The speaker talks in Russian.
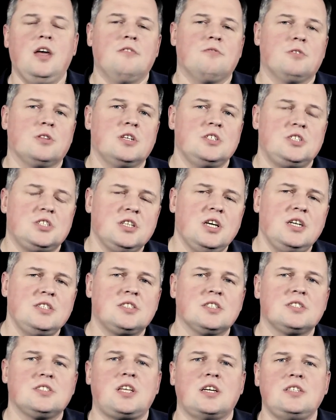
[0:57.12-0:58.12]
Вот
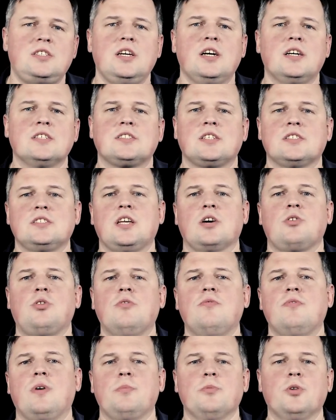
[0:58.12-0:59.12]
начинается статья со
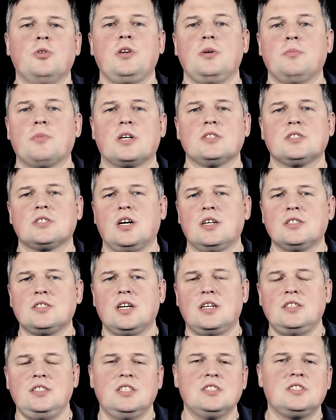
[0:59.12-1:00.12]
знакомого многим
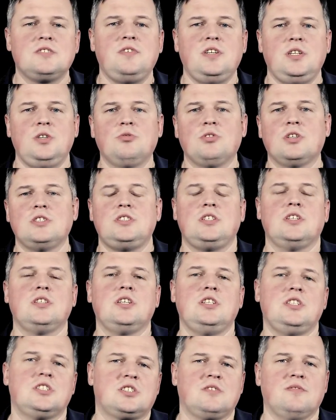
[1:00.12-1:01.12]
рассказа о детстве и юности
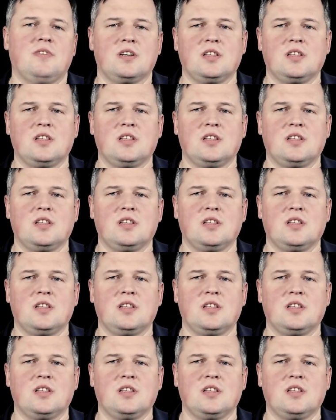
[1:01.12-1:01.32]
нынешнего